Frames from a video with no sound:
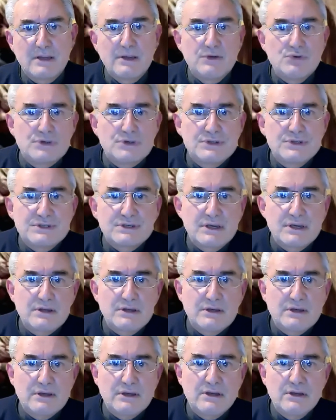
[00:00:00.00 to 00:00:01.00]
Ci
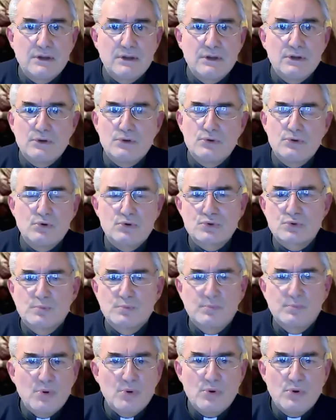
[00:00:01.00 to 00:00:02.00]
insegni lo
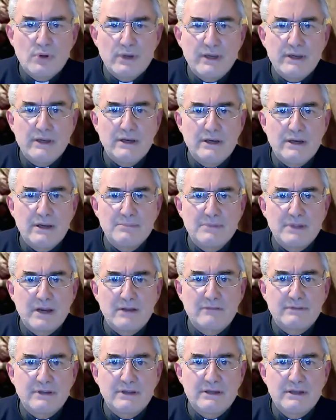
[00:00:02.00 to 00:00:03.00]
stupore e la
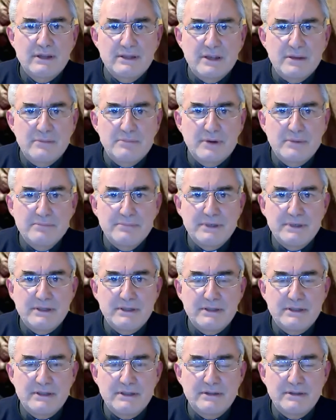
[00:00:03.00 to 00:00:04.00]
meraviglia dei
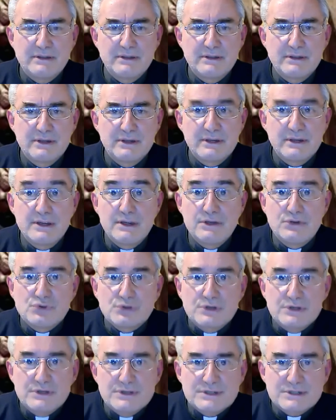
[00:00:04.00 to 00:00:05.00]
bambini,
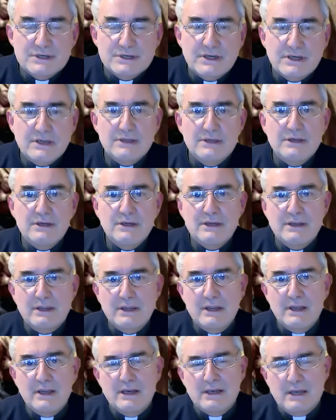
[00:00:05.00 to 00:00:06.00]
ci insegni
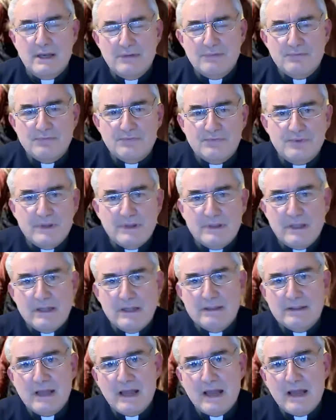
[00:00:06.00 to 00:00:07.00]
la
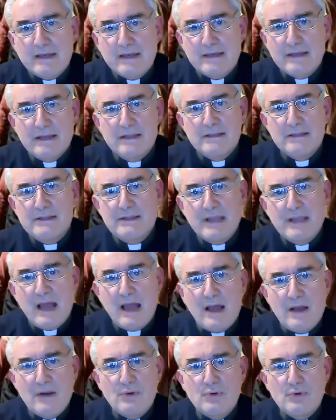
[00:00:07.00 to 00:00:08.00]
fedeltà nel
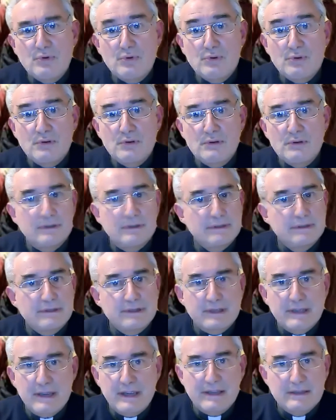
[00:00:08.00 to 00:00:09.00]
dialogo
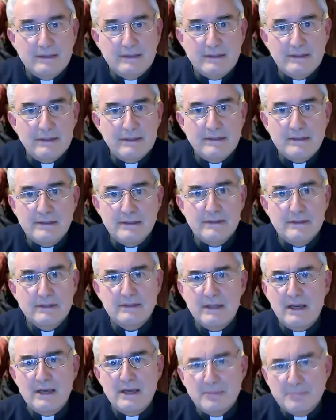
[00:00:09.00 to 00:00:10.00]
che è di,
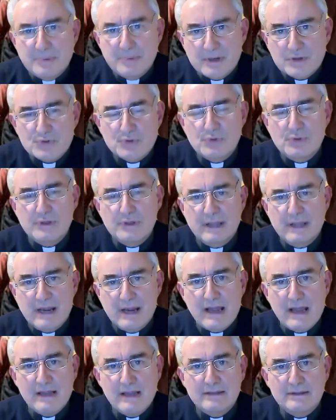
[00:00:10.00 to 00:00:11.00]
delle persone
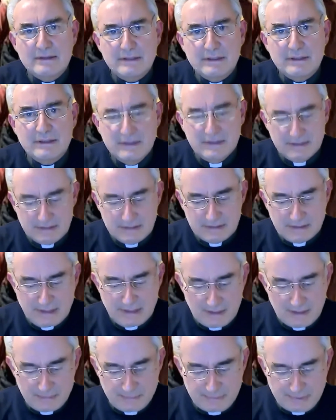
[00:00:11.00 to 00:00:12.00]
grandi,
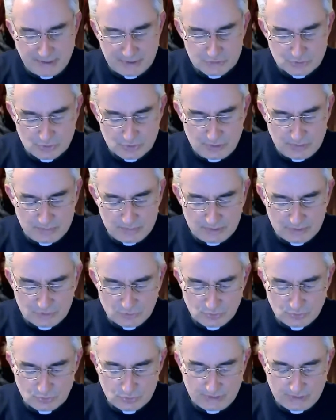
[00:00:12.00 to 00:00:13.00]
delle persone
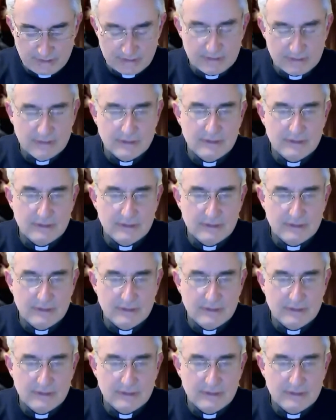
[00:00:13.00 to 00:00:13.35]
mature,